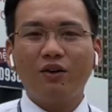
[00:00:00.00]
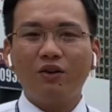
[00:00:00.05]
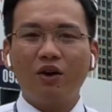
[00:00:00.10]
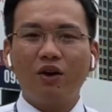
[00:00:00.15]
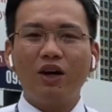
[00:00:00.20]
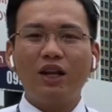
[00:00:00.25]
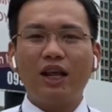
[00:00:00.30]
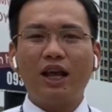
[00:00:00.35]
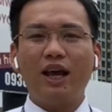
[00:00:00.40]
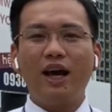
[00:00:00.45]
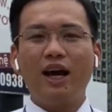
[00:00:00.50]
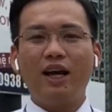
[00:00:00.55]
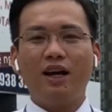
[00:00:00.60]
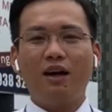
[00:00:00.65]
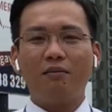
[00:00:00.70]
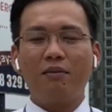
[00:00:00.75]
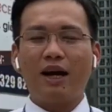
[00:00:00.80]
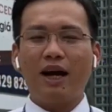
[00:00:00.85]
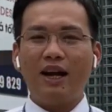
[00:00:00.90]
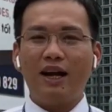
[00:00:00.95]
Cô chú anh chị ơi,
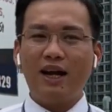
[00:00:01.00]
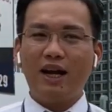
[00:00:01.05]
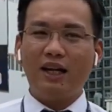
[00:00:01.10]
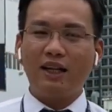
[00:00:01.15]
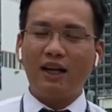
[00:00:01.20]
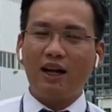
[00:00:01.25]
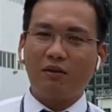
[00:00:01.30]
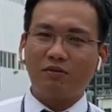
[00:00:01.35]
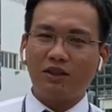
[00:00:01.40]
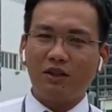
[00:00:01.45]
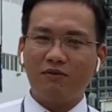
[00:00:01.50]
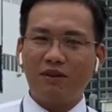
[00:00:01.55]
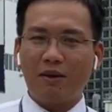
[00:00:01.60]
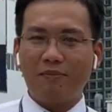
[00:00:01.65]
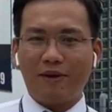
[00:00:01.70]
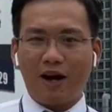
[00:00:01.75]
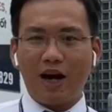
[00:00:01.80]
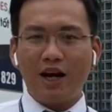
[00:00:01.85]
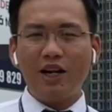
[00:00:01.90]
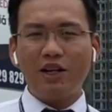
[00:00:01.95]
hôm nay Thái Học xin phép
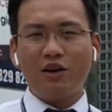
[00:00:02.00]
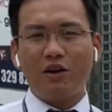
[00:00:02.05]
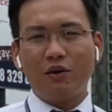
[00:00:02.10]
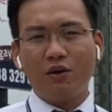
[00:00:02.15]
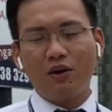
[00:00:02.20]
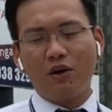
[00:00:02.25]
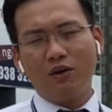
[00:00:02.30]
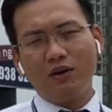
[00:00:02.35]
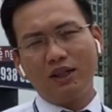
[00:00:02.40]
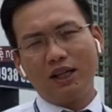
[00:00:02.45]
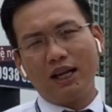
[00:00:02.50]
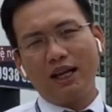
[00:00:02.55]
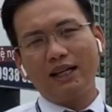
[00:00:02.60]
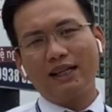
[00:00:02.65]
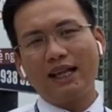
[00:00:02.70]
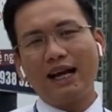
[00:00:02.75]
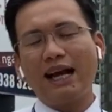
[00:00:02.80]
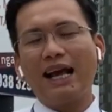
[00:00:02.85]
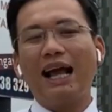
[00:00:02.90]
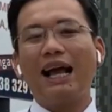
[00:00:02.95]
gửi đến cô chú anh chị
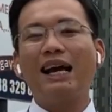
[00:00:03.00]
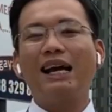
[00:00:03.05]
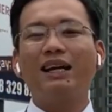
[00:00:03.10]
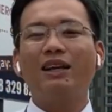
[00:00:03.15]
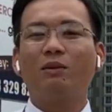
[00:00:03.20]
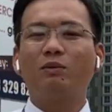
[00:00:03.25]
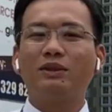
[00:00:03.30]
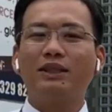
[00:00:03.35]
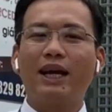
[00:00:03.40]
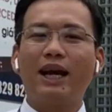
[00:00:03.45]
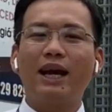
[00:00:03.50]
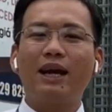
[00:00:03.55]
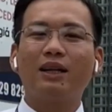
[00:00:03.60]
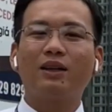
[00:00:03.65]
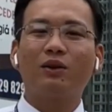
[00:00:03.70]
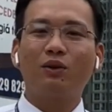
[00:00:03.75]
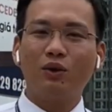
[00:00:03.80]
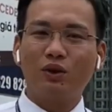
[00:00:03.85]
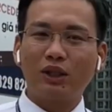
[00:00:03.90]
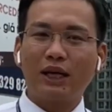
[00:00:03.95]
tất cả các dòng xe
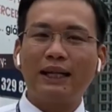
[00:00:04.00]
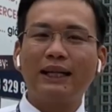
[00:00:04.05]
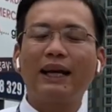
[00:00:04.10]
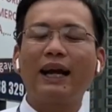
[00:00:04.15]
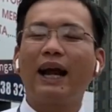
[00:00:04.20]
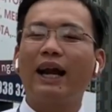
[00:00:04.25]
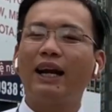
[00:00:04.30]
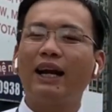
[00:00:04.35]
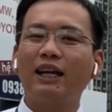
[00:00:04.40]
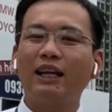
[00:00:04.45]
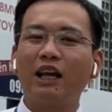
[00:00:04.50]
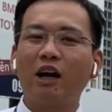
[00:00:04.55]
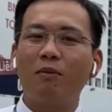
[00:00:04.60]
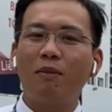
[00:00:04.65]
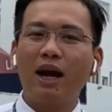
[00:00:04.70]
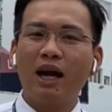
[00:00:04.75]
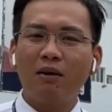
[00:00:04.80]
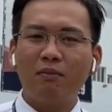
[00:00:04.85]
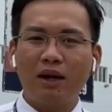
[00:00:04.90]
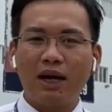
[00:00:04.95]
Toyota Tân Cảng đang chào
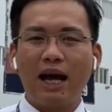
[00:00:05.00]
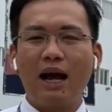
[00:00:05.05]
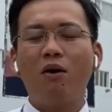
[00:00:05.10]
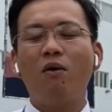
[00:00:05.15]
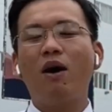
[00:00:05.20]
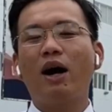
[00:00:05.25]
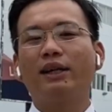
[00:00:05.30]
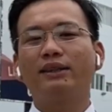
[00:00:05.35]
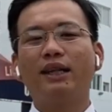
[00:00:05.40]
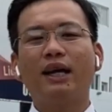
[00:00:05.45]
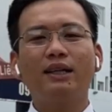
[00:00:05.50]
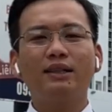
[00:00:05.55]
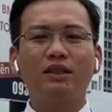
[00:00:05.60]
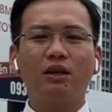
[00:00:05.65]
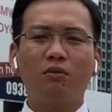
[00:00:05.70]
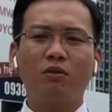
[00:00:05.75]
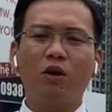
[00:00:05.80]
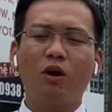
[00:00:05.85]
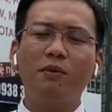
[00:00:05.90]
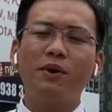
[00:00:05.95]
bán mà đã hoàn tất
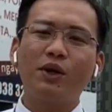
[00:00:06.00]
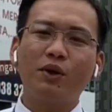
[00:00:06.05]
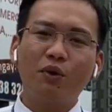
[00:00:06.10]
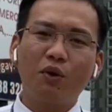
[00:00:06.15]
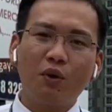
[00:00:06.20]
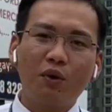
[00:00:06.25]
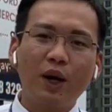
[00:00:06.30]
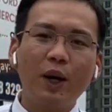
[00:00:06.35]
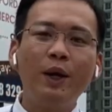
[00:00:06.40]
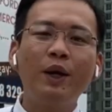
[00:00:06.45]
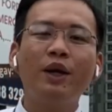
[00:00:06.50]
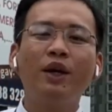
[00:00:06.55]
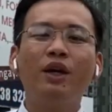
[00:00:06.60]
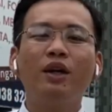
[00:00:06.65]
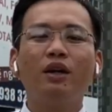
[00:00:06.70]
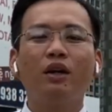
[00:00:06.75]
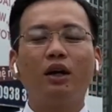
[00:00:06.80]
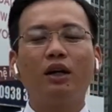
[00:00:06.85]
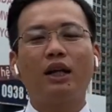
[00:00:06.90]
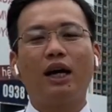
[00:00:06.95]
xong gói Maruguri,
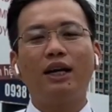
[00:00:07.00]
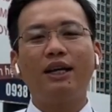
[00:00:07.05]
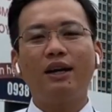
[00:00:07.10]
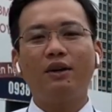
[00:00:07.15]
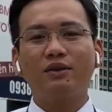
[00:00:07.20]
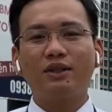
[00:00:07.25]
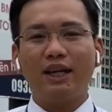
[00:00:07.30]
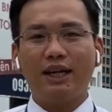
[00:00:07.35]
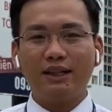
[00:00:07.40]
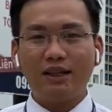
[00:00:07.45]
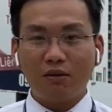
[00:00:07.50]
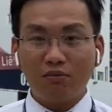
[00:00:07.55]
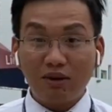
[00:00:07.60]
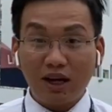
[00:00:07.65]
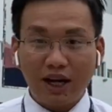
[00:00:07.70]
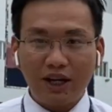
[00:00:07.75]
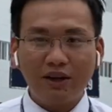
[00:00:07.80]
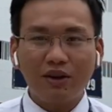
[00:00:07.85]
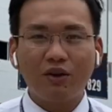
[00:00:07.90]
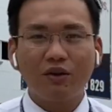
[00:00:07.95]
có thể giao xe trong
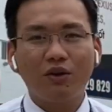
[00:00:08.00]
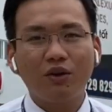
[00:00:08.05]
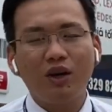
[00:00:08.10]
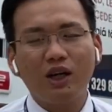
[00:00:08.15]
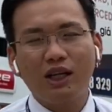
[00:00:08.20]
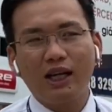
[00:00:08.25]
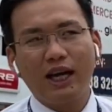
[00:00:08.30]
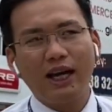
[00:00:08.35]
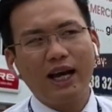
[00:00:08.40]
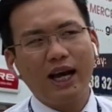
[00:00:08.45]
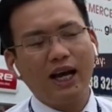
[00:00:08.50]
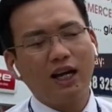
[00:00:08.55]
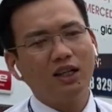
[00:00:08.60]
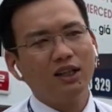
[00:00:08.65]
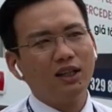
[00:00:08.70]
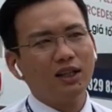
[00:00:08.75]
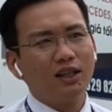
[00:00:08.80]
ngày cho cô chú anh chị ha.